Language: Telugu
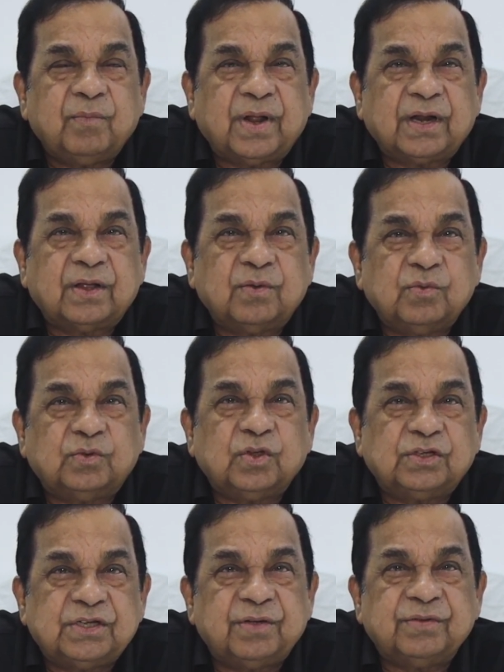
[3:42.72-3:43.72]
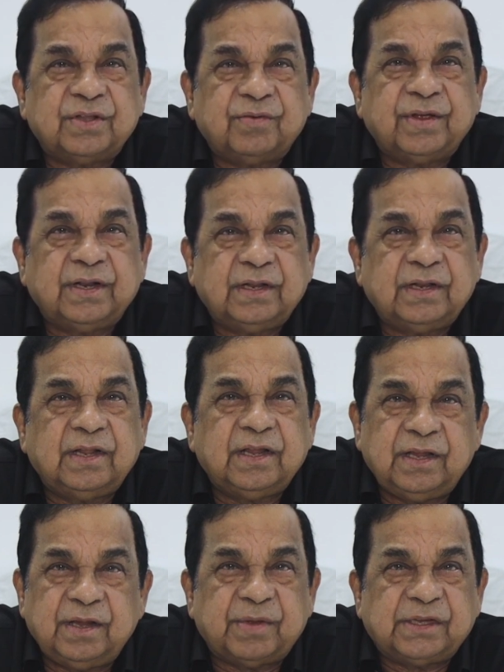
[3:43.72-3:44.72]
మనకి గుర్తొచ్చే విధమైంది
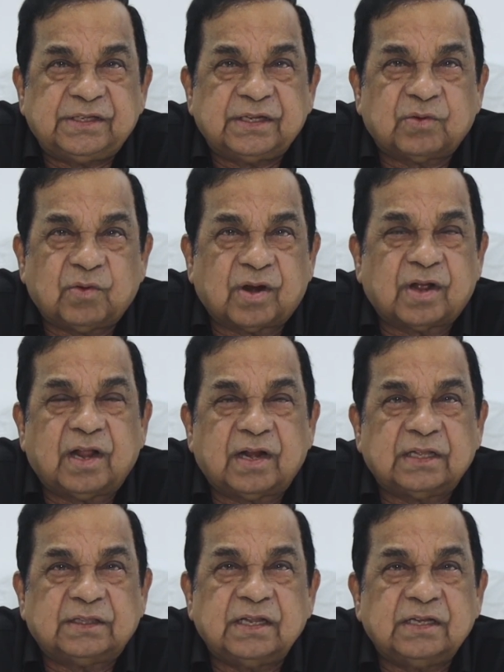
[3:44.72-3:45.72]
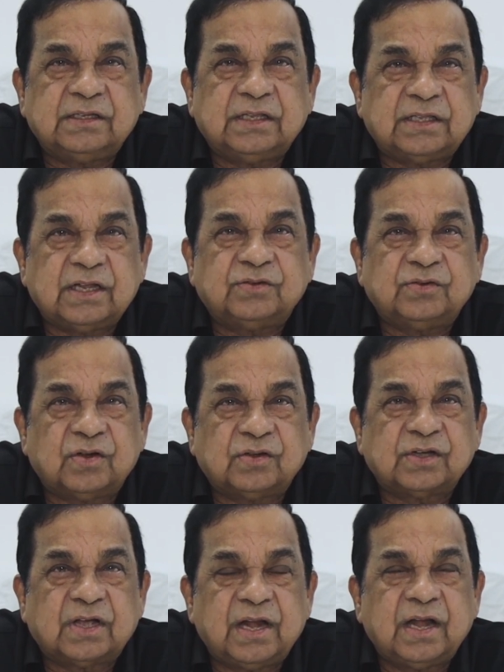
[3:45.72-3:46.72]
ఈ మధ్య కుర్రకారికి తెలిస్తే
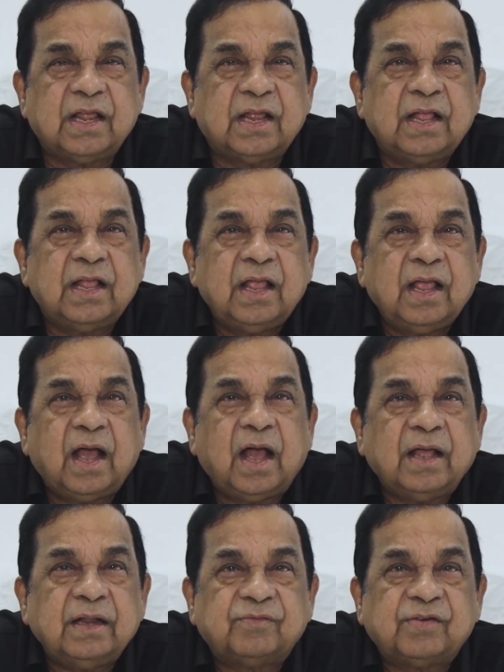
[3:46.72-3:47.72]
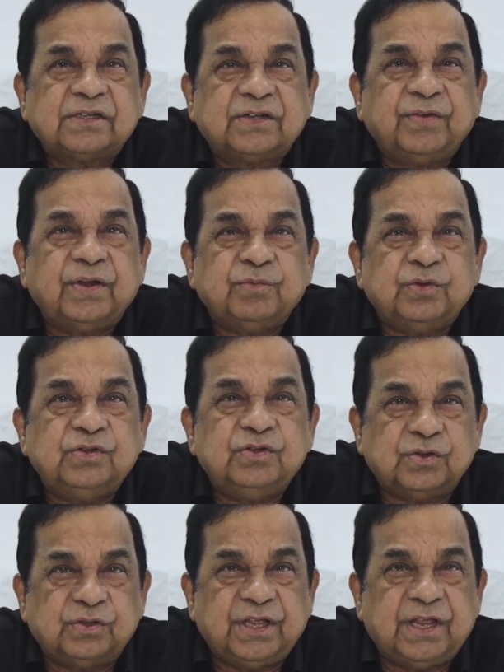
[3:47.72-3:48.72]
తెలిసిండొచ్చు కానండి ఆయన ఫస్ట్ ఫిలిం
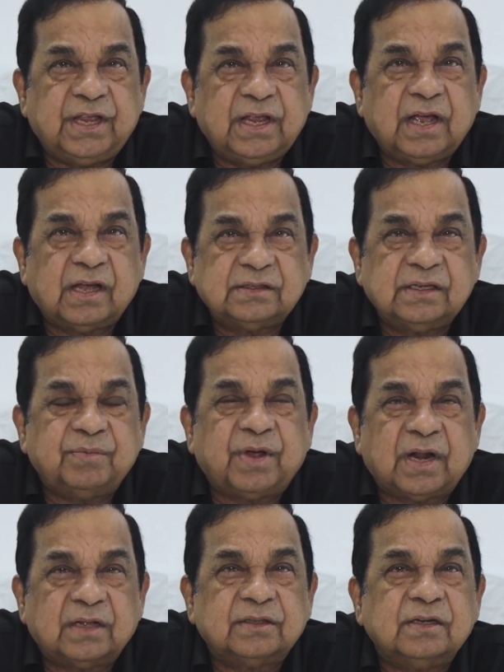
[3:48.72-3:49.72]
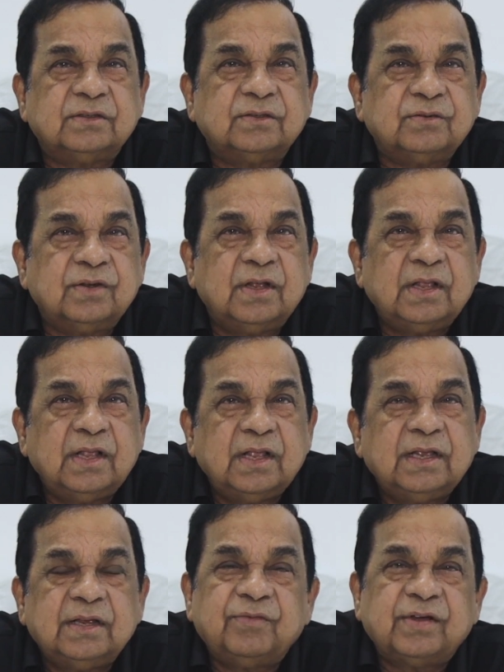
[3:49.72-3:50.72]
జ్యోతి ఆ సినిమా నాకు తెలుసు
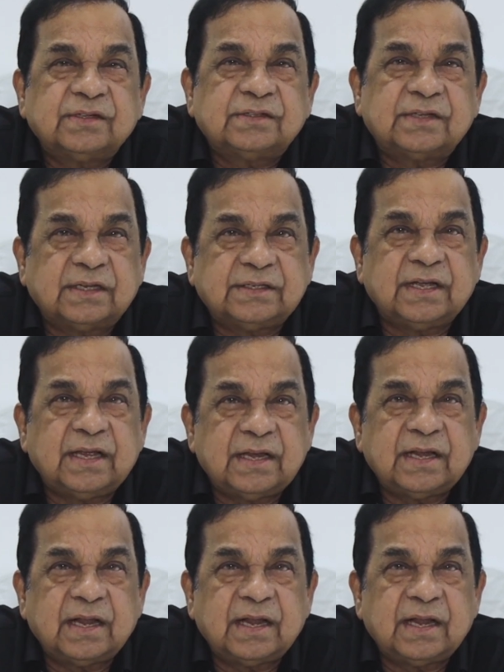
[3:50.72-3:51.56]
హీ వాజ్ సచ్ ఏ